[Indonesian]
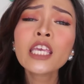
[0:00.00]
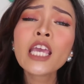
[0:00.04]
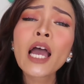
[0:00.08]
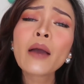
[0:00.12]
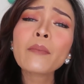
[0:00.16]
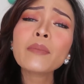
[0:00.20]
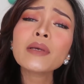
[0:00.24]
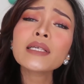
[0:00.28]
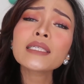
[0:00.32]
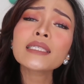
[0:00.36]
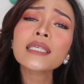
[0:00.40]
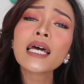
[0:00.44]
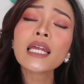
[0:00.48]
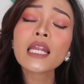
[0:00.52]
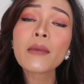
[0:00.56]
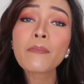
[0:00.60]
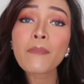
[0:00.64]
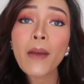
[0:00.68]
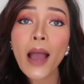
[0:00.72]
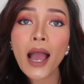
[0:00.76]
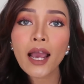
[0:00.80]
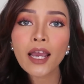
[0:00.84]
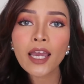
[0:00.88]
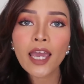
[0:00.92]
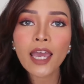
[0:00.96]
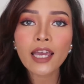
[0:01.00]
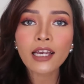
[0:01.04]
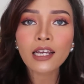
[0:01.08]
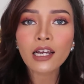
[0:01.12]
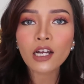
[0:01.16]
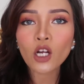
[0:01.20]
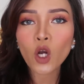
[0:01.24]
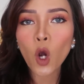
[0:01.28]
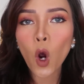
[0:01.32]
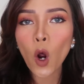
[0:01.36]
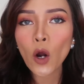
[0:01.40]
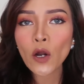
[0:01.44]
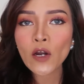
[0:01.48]
Yang bisa dipakai
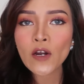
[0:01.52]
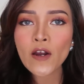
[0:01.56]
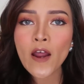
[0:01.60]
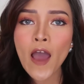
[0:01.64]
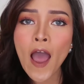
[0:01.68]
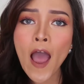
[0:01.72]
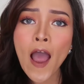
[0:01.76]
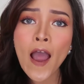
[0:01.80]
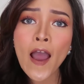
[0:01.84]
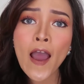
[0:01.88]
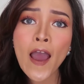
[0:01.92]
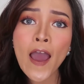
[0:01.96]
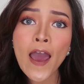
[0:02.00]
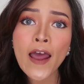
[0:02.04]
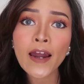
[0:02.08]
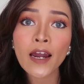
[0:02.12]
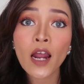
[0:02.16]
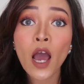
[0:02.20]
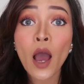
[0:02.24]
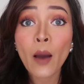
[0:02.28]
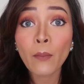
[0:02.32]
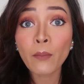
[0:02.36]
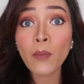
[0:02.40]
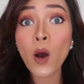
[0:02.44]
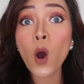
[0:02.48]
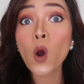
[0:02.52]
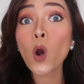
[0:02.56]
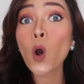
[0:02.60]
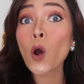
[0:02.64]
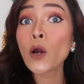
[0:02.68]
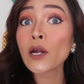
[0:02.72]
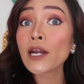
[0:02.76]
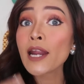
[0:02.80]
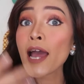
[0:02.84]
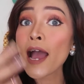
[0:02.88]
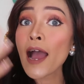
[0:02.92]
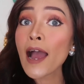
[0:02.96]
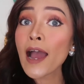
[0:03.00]
ke kondangan Mau
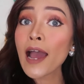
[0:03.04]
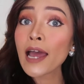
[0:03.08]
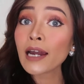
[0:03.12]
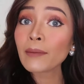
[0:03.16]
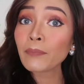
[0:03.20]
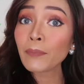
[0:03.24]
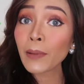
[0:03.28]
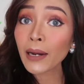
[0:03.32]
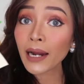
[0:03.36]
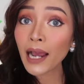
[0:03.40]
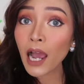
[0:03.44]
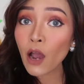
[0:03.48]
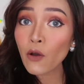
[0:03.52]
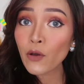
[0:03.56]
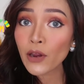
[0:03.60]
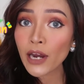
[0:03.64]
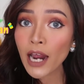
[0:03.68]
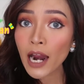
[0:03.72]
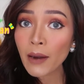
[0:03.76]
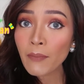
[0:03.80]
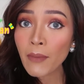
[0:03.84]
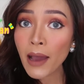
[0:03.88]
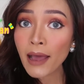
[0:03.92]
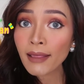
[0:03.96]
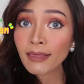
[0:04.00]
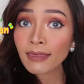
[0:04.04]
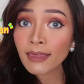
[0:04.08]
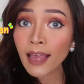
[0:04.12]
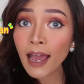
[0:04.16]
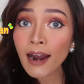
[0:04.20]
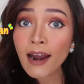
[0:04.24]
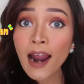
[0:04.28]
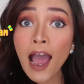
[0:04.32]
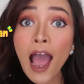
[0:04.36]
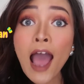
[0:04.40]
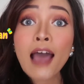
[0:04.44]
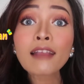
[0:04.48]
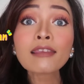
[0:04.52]
kondangan perkawinan
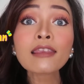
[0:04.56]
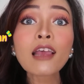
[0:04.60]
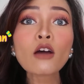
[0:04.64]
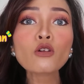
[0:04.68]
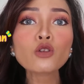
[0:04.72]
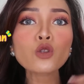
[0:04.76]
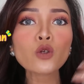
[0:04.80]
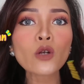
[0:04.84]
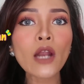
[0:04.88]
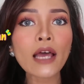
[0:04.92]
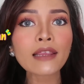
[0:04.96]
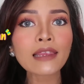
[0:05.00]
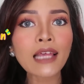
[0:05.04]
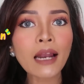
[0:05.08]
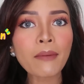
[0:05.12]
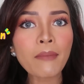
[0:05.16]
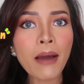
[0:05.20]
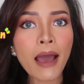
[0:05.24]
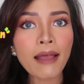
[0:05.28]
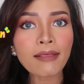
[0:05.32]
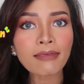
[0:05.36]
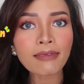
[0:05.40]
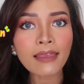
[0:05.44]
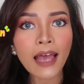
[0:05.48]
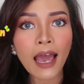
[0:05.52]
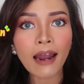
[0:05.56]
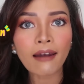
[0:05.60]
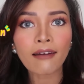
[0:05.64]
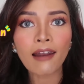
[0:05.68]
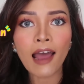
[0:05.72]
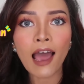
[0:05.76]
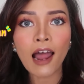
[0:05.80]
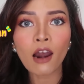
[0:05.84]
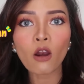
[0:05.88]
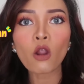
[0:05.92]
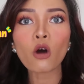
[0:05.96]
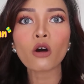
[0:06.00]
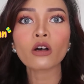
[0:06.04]
mantan atau sunatan mantan
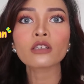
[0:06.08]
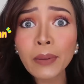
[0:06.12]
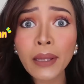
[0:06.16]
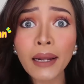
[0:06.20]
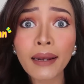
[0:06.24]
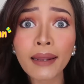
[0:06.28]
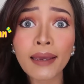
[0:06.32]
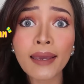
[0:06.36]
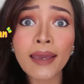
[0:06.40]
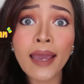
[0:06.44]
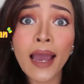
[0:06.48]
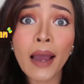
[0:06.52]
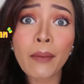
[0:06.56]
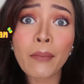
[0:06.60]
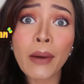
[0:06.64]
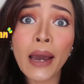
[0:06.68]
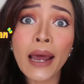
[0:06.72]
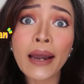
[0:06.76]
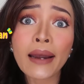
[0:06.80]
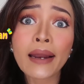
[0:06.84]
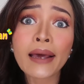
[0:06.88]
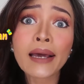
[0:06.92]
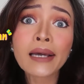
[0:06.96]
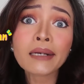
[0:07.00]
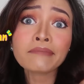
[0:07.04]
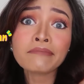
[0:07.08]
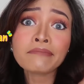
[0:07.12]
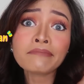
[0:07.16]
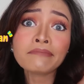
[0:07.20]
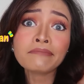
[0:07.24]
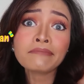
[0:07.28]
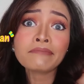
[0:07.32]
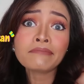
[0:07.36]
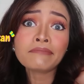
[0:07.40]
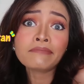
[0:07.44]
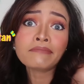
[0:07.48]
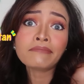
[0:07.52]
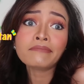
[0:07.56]
Nah lo pilih yang mana?
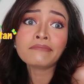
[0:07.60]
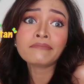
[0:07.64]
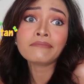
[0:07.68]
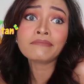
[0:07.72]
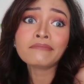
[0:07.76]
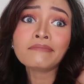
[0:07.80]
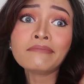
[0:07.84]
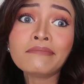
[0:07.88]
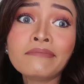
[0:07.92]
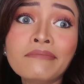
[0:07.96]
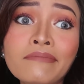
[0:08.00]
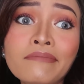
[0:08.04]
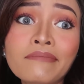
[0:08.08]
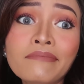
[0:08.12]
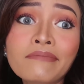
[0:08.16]
Eh, eh, eh,